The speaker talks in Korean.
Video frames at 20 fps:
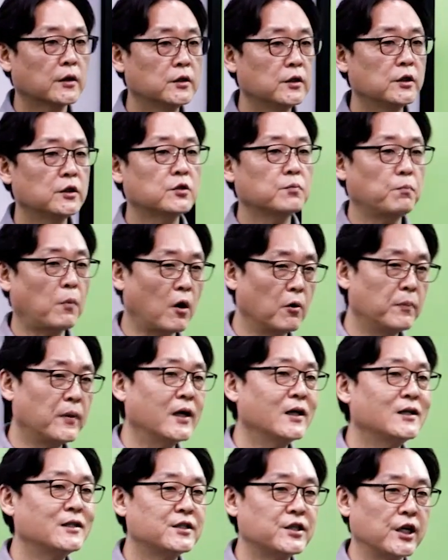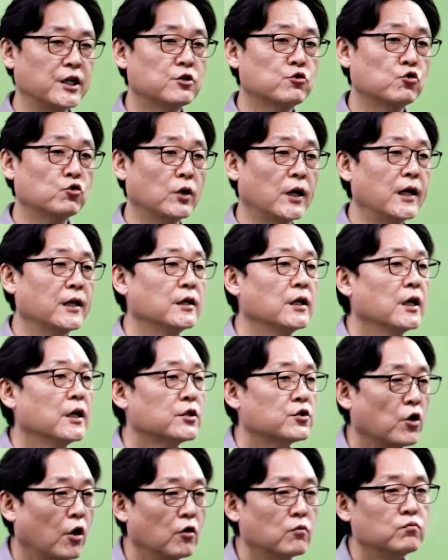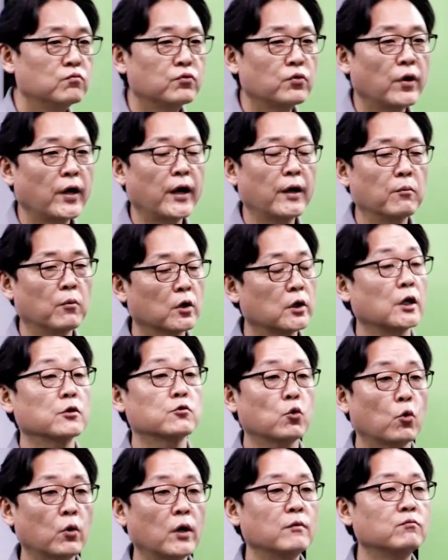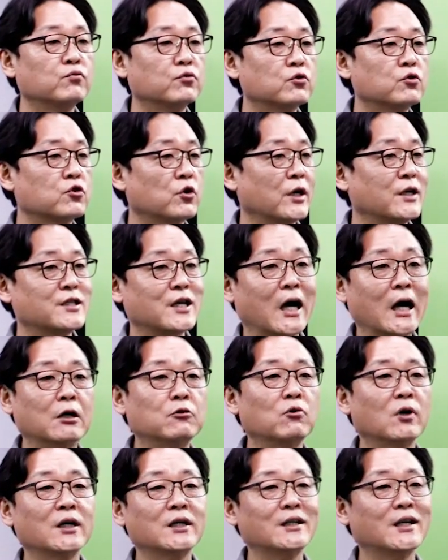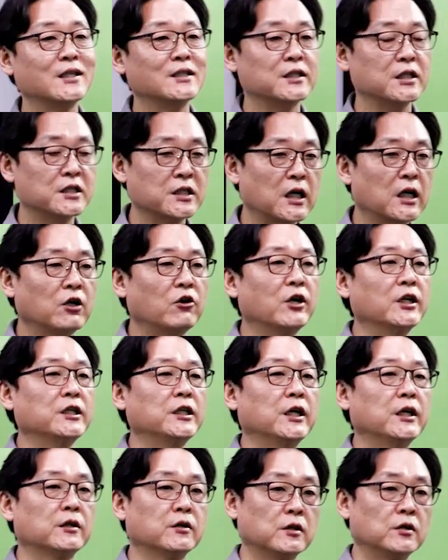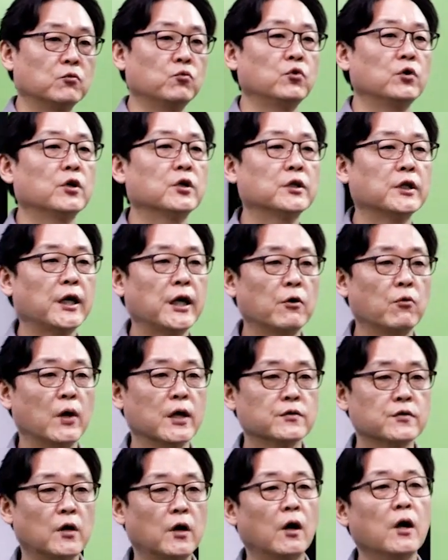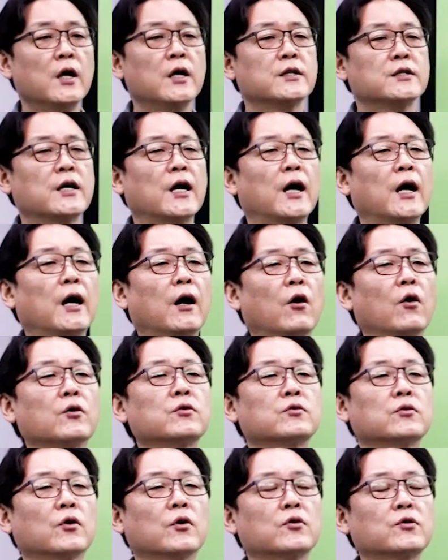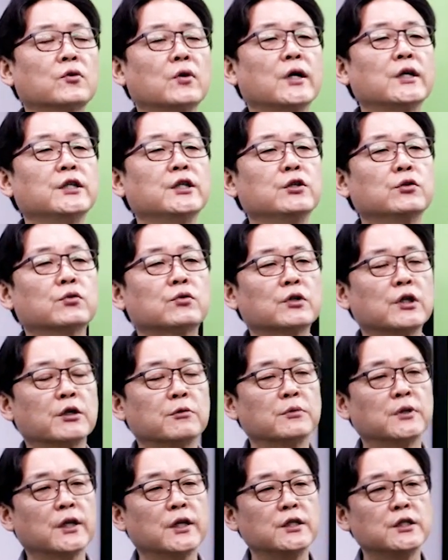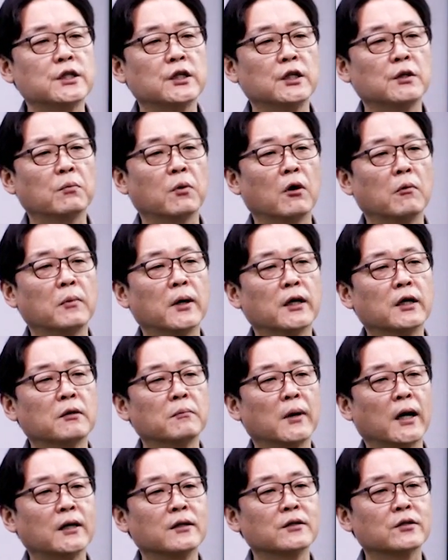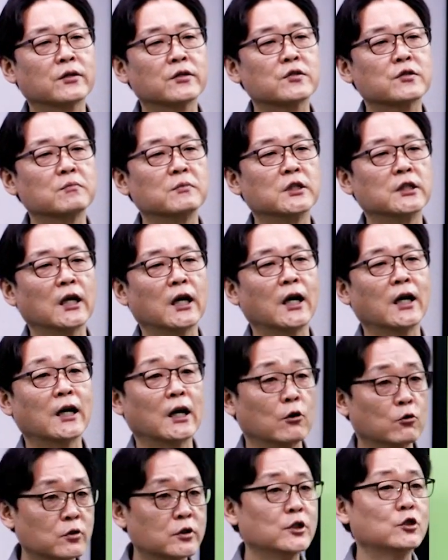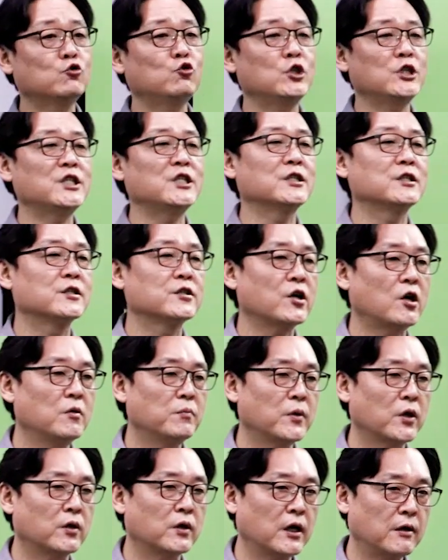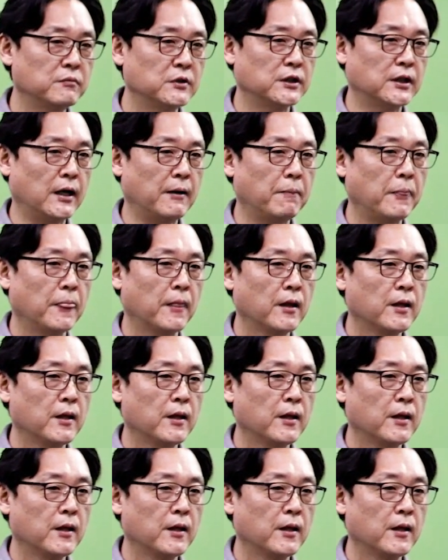그 법안을 제출한 정부의 뭘까 소관 부처의 장관이나 이제 차관이 그 위원회에 와서 자 어떠어떠한 이유 때문에 이제 이 법안을 만들었습니다라고 그 취지를 설명을 합니다.